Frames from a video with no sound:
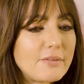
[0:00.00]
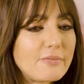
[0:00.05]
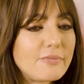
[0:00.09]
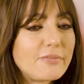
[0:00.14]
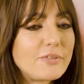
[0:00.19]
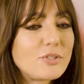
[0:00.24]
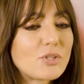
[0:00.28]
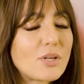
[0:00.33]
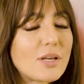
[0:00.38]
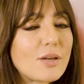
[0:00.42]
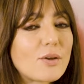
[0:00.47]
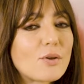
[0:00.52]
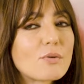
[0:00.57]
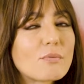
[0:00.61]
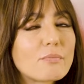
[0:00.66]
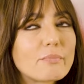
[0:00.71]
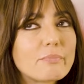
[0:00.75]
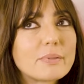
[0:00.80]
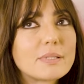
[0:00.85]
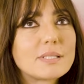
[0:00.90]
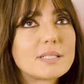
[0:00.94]
difficile
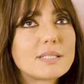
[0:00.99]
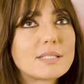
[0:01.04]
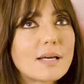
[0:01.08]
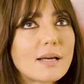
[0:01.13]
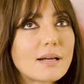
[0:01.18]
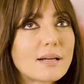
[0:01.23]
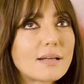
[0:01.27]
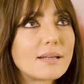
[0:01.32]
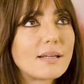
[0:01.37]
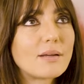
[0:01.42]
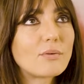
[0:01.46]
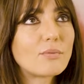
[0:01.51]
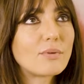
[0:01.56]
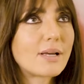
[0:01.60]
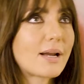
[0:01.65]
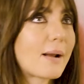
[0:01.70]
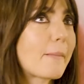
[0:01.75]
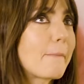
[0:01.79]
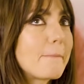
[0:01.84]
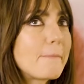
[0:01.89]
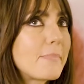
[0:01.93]
non pensarne un
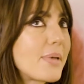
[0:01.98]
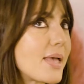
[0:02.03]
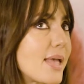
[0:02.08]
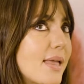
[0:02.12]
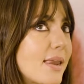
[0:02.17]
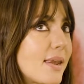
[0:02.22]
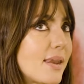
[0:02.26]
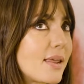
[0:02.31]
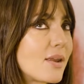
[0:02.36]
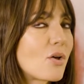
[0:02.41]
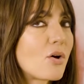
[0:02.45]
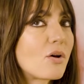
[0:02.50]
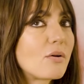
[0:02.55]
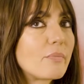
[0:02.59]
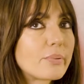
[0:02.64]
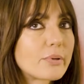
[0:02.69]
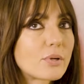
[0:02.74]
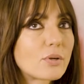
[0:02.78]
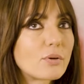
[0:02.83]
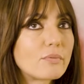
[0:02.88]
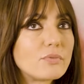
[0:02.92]
gran bene,
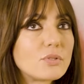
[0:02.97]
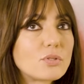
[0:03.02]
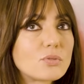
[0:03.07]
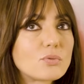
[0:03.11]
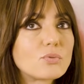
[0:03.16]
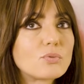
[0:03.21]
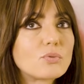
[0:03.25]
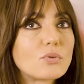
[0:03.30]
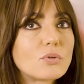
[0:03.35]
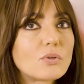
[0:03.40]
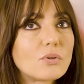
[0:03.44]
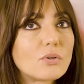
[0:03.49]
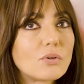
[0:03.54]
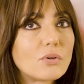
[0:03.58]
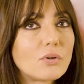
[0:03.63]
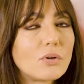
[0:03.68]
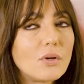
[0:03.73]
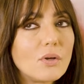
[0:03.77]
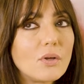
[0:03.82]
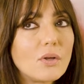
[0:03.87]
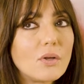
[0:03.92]
no? Perché ho
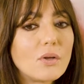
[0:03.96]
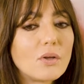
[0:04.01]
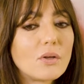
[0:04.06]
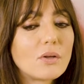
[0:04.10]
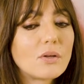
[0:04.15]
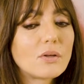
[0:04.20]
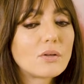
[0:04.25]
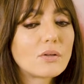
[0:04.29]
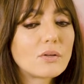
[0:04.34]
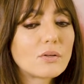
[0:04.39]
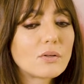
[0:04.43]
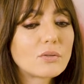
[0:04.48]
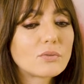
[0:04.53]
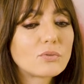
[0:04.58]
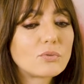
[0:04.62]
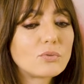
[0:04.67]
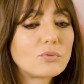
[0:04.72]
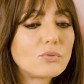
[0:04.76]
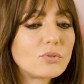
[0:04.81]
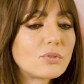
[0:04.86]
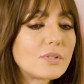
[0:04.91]
vissuto eh,
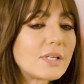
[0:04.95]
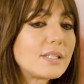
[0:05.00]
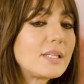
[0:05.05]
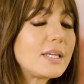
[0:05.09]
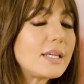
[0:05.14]
tutto da